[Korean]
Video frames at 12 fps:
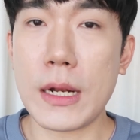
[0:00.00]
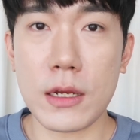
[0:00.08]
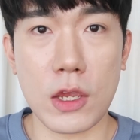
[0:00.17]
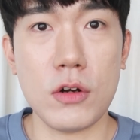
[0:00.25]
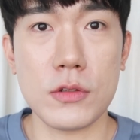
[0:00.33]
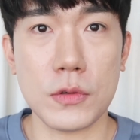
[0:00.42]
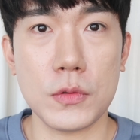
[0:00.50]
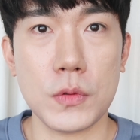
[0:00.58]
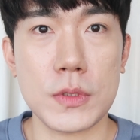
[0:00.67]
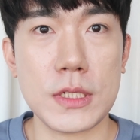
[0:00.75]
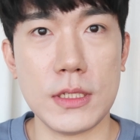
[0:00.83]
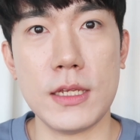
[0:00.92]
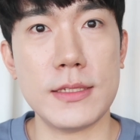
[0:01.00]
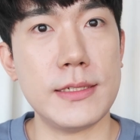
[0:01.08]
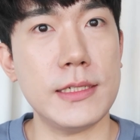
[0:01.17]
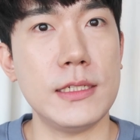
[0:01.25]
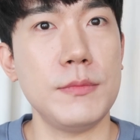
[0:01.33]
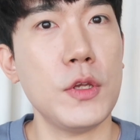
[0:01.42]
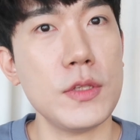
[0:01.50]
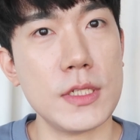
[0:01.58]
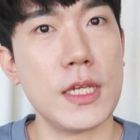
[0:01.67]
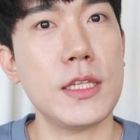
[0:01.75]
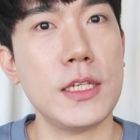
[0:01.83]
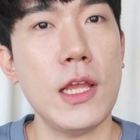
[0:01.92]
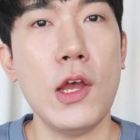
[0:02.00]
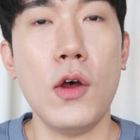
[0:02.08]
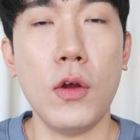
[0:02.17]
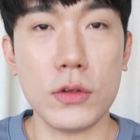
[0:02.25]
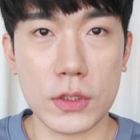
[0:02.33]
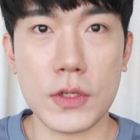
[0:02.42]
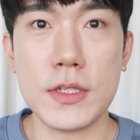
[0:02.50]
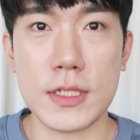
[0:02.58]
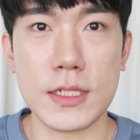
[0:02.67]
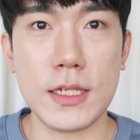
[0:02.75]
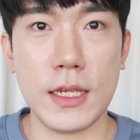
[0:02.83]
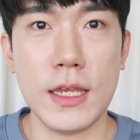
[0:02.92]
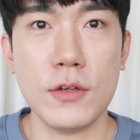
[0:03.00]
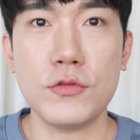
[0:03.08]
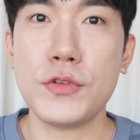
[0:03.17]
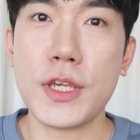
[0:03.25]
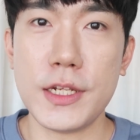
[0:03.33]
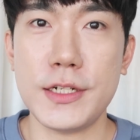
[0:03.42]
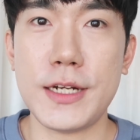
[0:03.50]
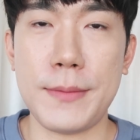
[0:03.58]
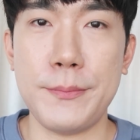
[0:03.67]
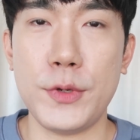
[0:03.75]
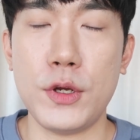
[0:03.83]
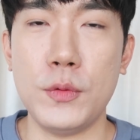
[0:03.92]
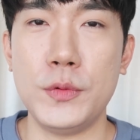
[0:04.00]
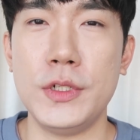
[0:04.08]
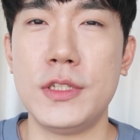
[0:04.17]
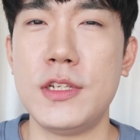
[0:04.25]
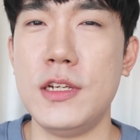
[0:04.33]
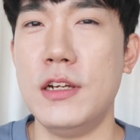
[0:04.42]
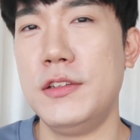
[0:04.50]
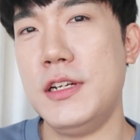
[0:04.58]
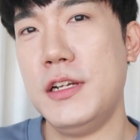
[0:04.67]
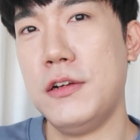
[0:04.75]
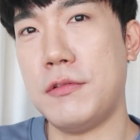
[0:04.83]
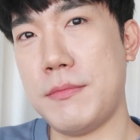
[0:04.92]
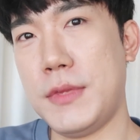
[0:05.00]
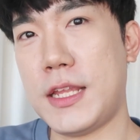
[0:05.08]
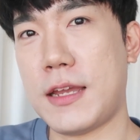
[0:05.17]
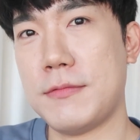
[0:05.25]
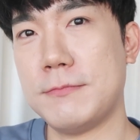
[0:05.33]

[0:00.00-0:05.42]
8개월 정도 지난 지금 현재는 어떤지 후기를 한번 오늘 들려드리려고 합니다.